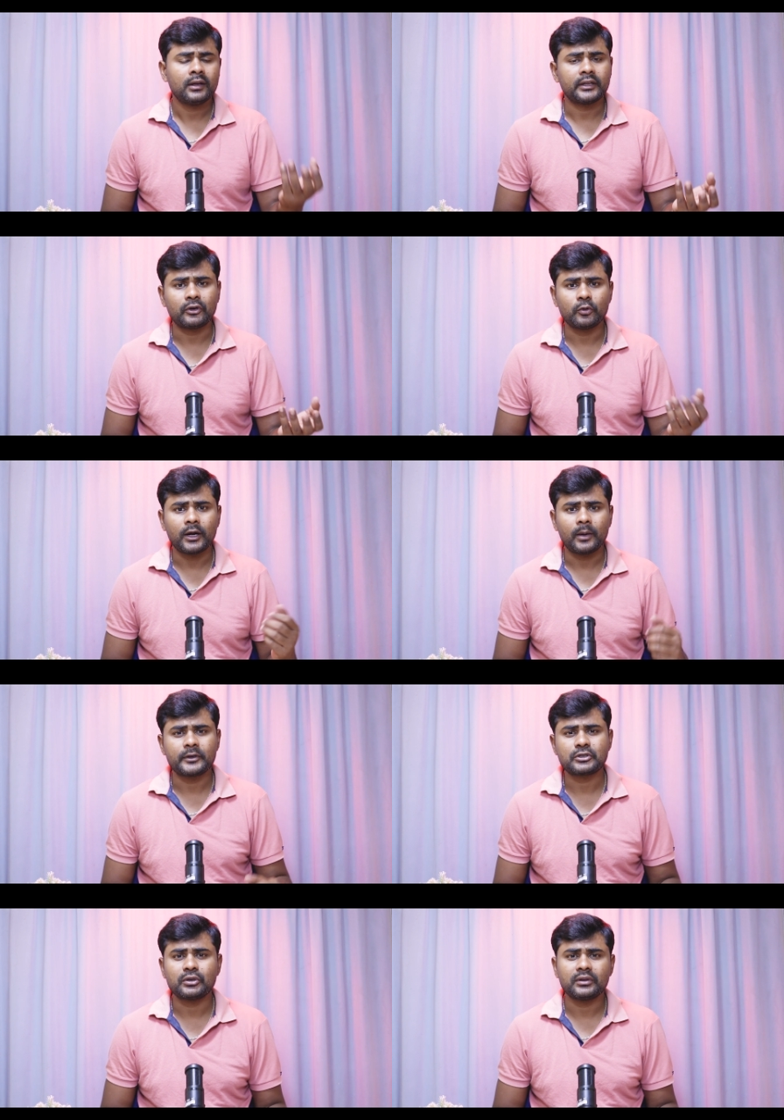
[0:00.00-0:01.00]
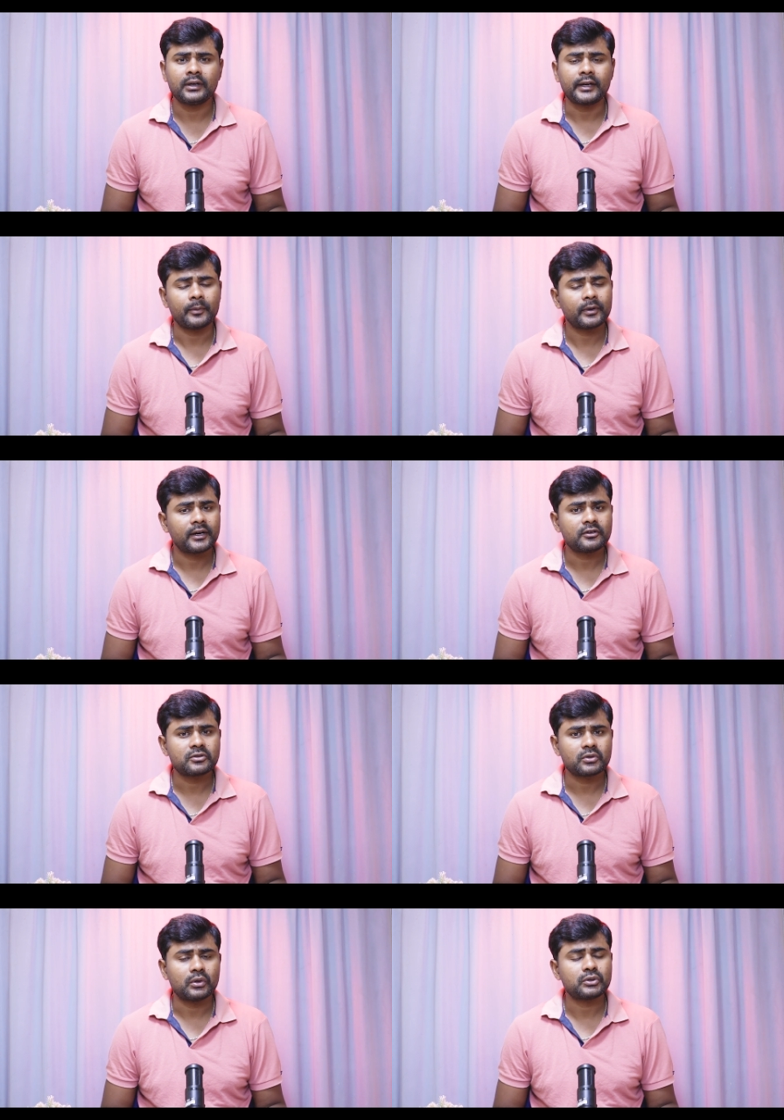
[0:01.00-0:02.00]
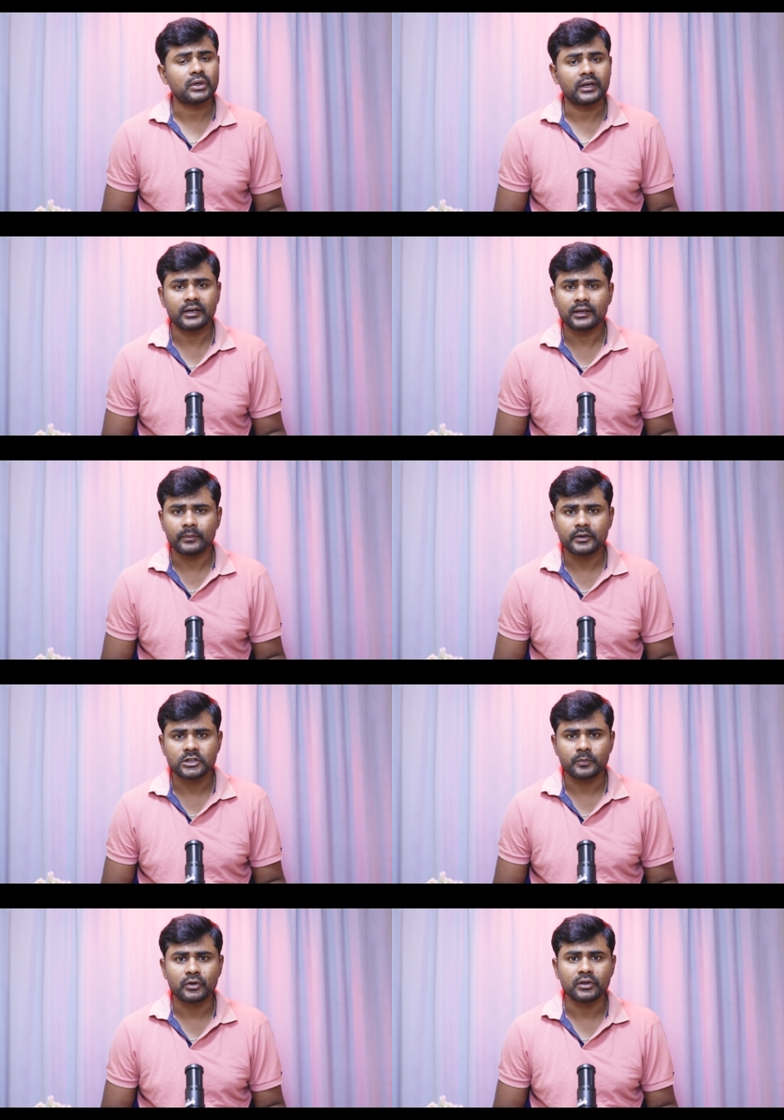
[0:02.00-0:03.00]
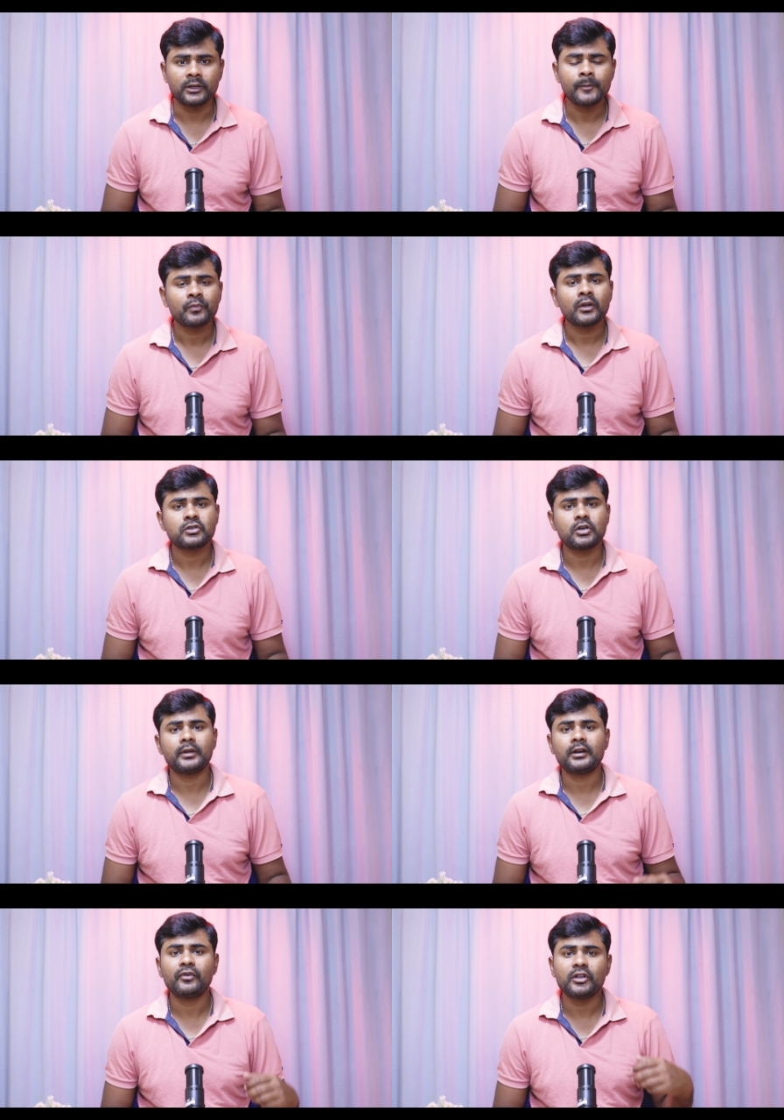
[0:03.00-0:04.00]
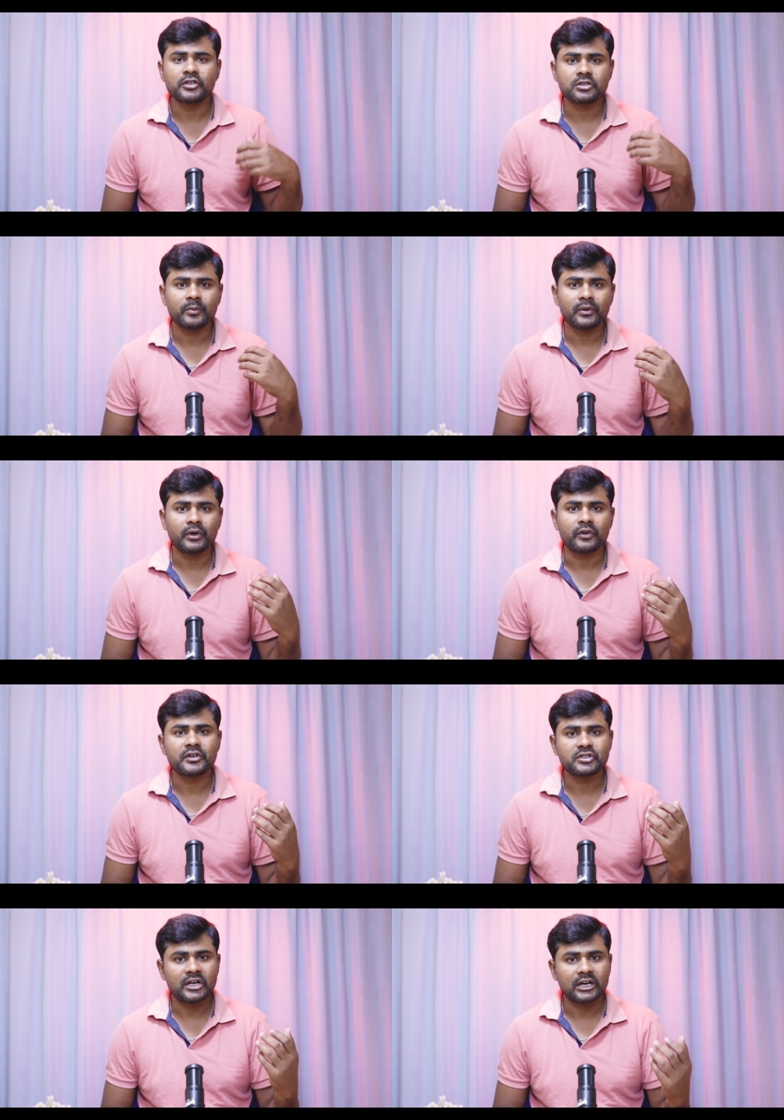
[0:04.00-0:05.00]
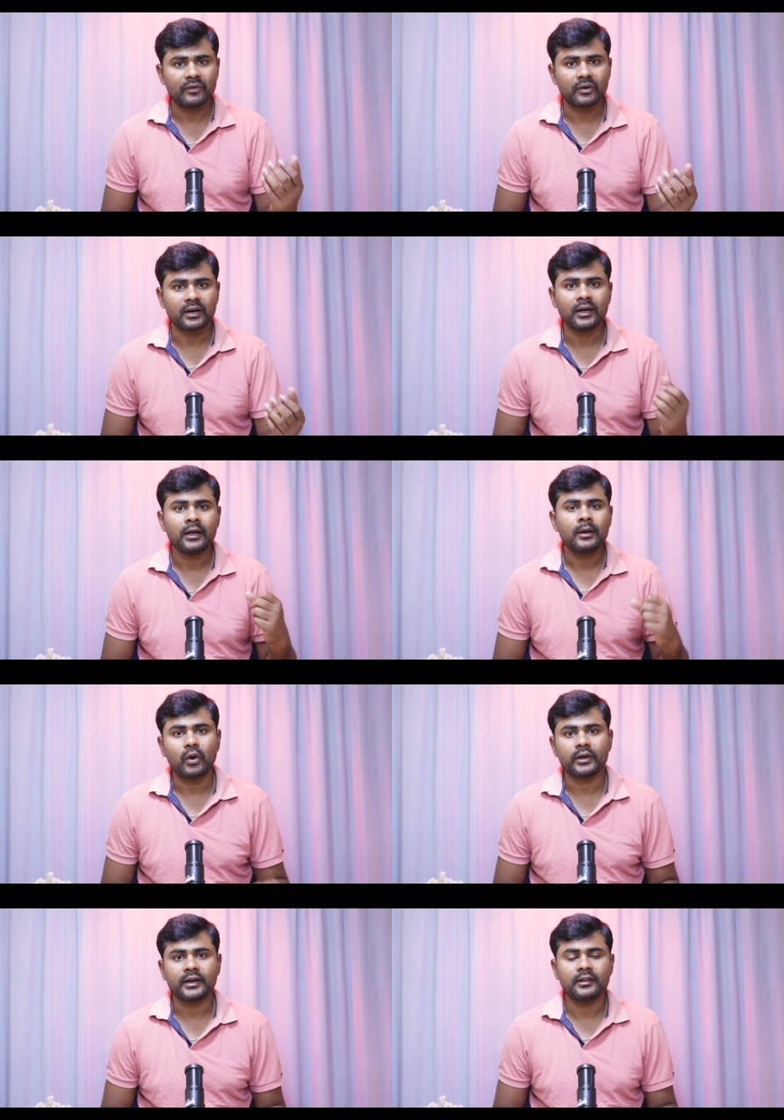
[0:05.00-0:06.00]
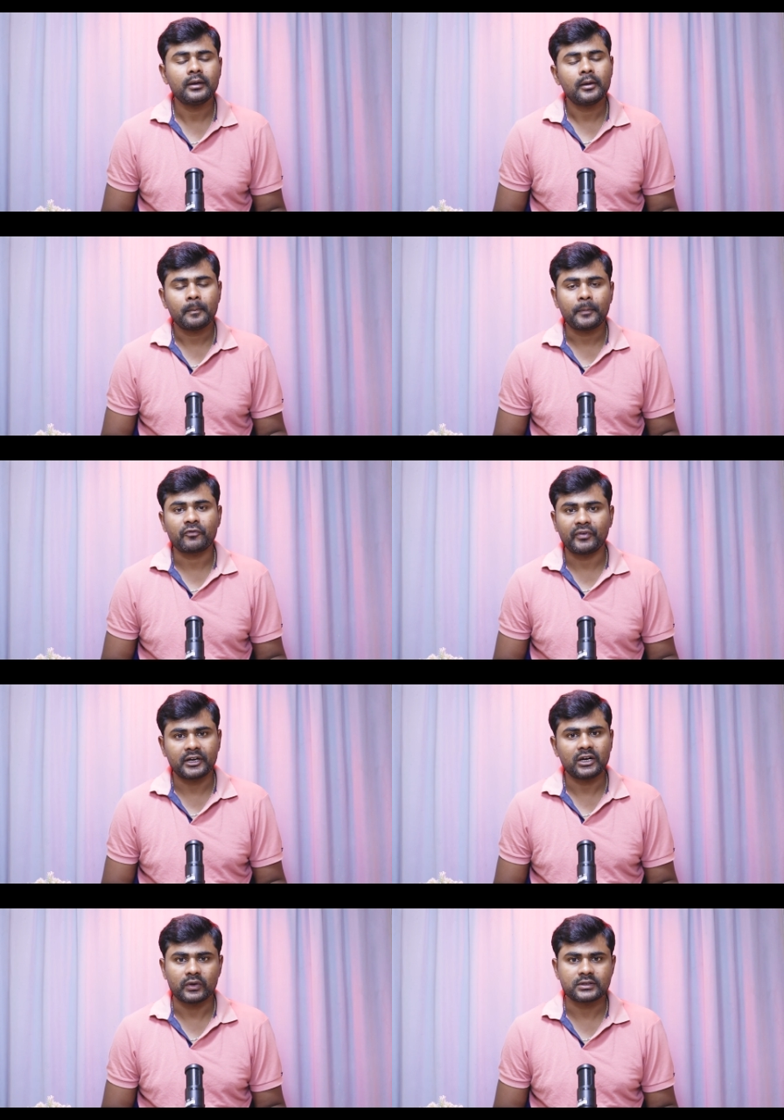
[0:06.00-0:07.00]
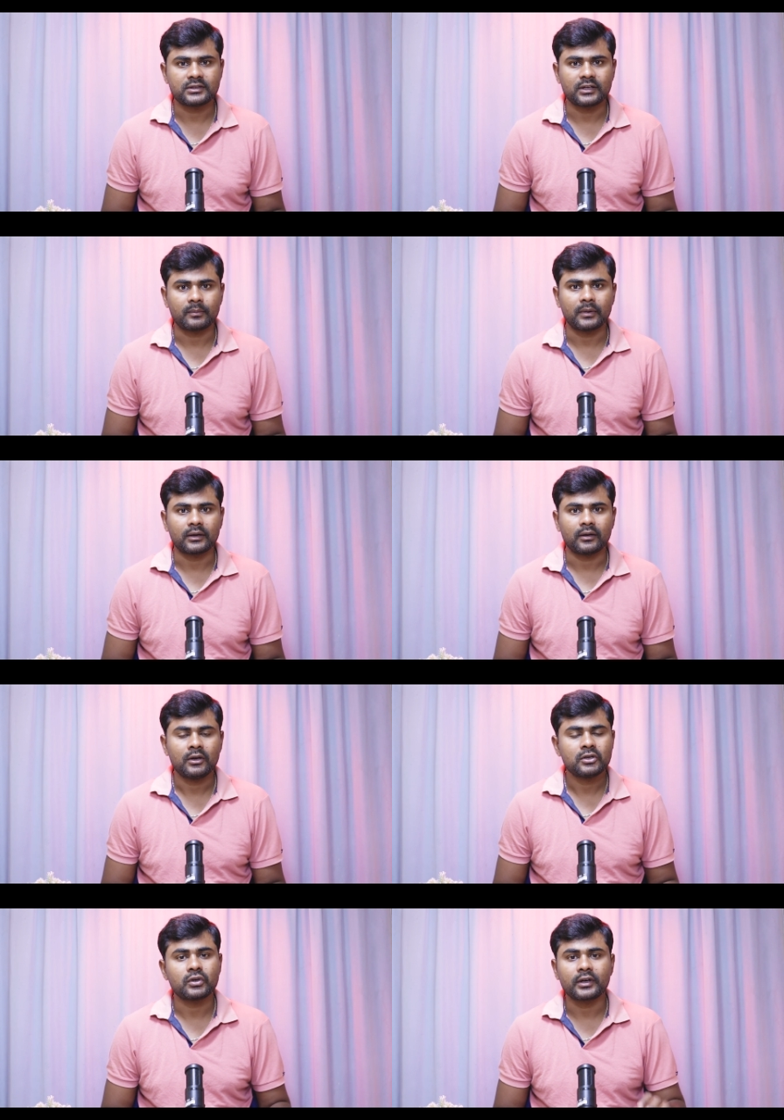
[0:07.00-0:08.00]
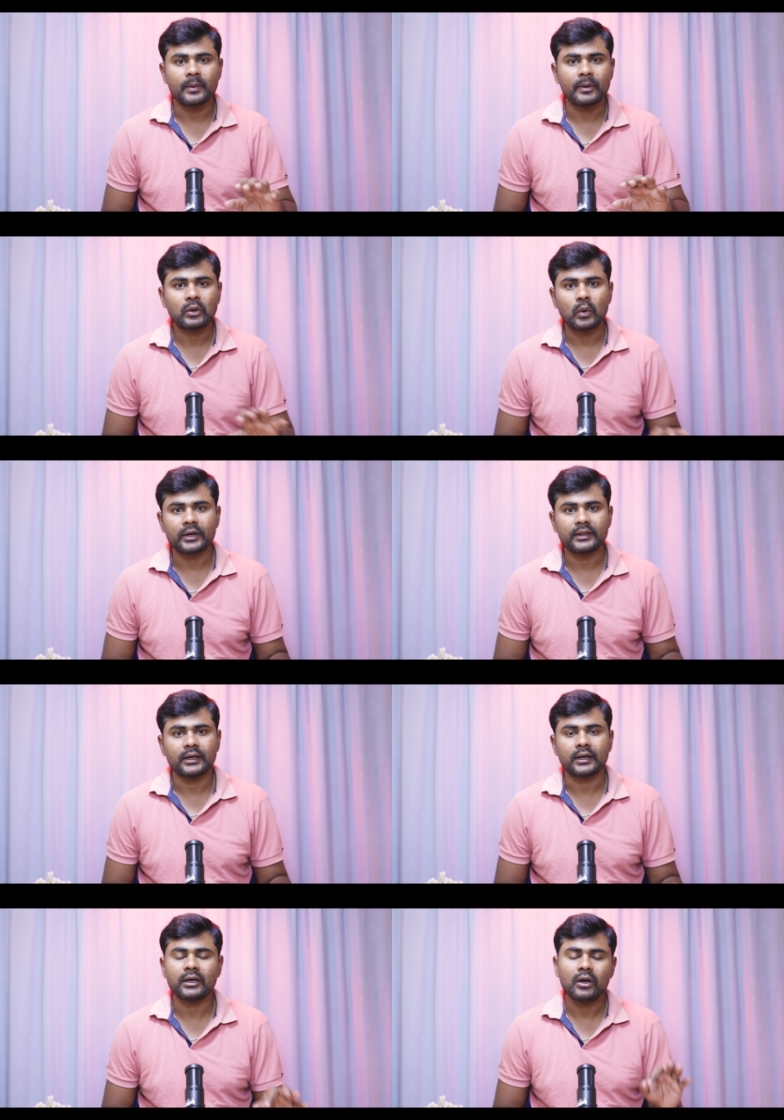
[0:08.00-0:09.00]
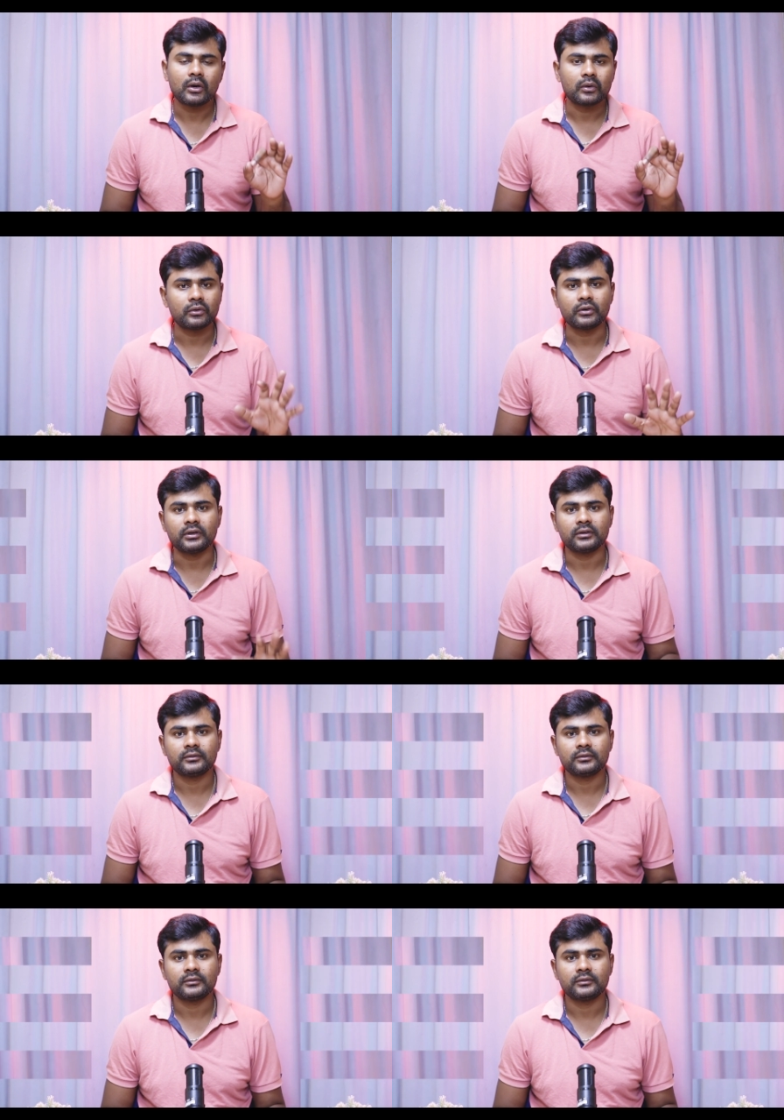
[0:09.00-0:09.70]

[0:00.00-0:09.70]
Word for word: థర్టీ పిక్సల్ ఉంటుంది టెన్ రికార్డ్ చేసుకోవచ్చు ఎలక్ట్రానిక్ ఇమేజ్ టెప్లు ఉంటుంది సో ఏదైనా వీడియో తీస్తున్న మీకు ఎటువంటి షేక్ అవ్వకుండా క్వాలిటీ అనేది పర్ఫెక్ట్గా వస్తుంది అనమాట సో కెమెరా క్వాలిటీ అయితే కనుక గుడ్